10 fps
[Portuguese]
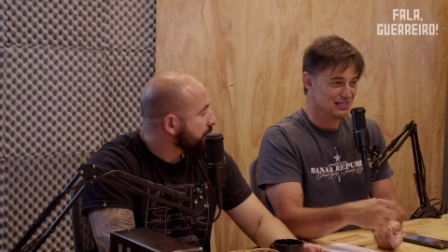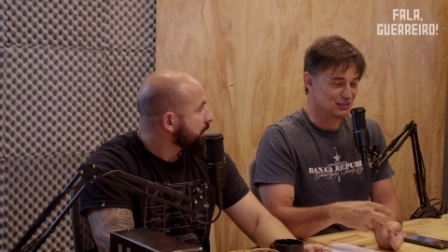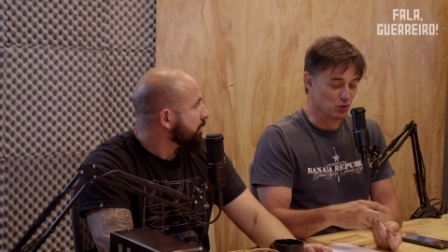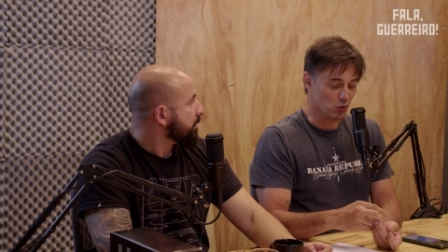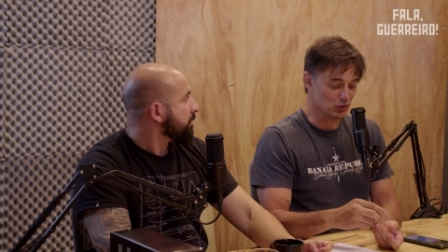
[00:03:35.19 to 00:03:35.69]

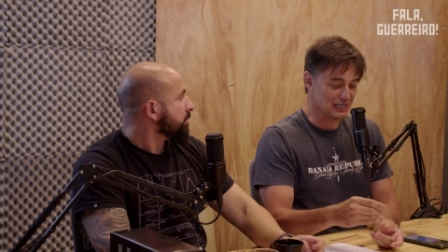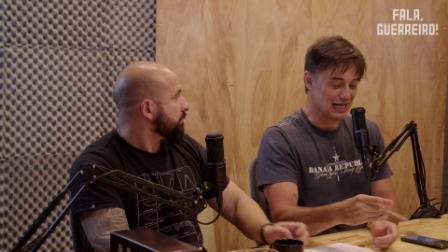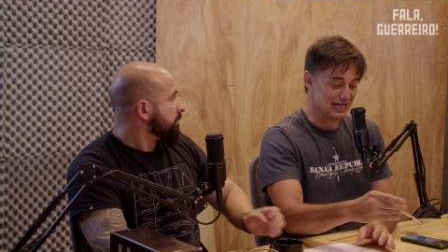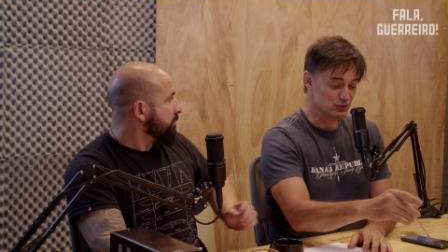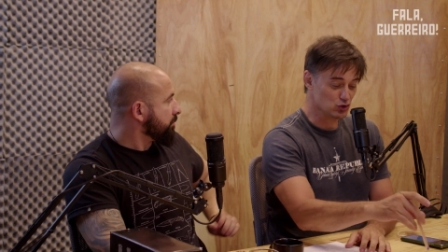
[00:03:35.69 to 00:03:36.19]
Então, quando
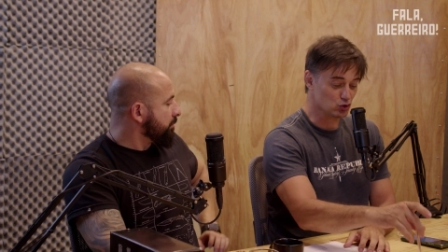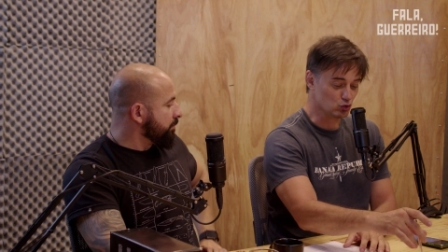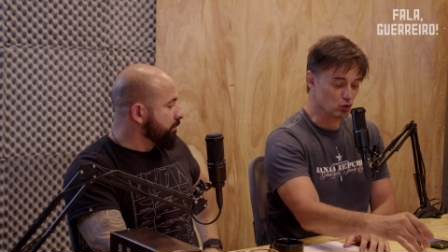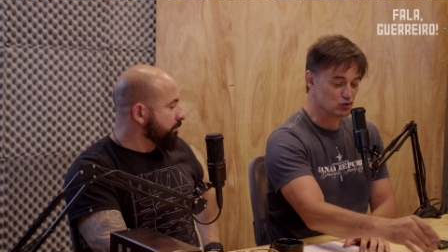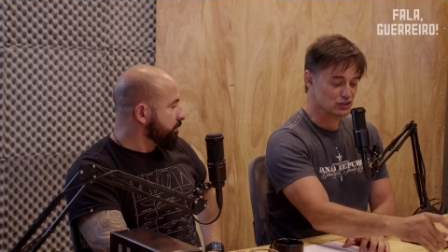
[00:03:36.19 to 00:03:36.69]
ela, de
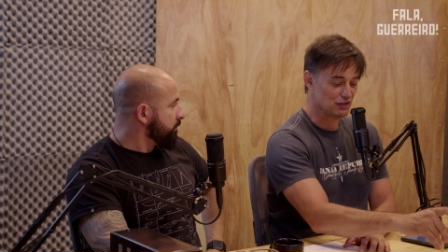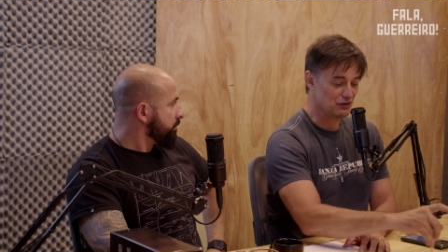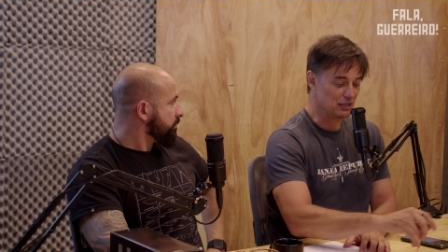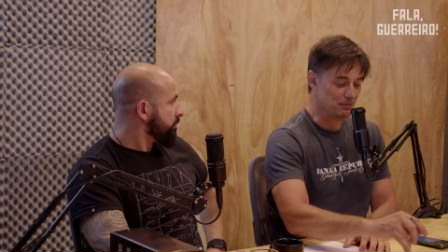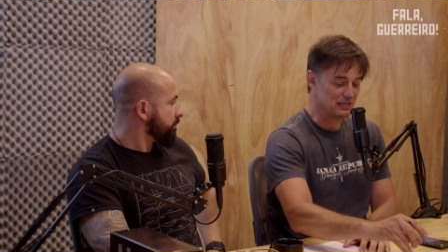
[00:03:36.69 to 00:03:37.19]
todos que
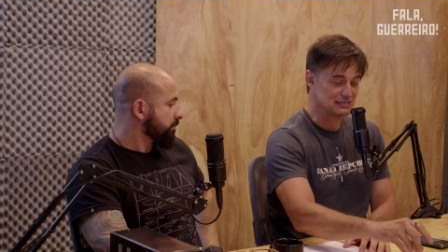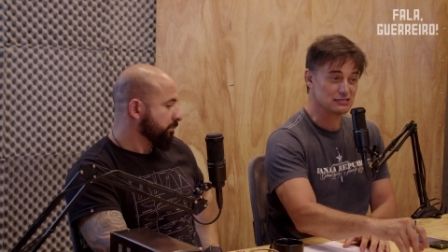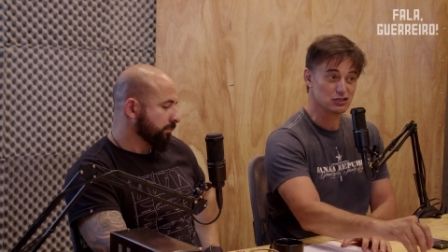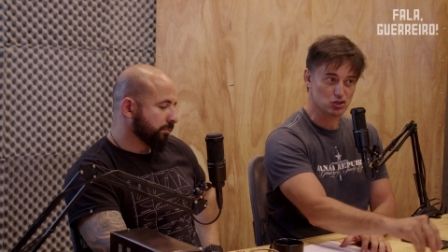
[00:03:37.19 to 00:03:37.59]
estavam ali presentes,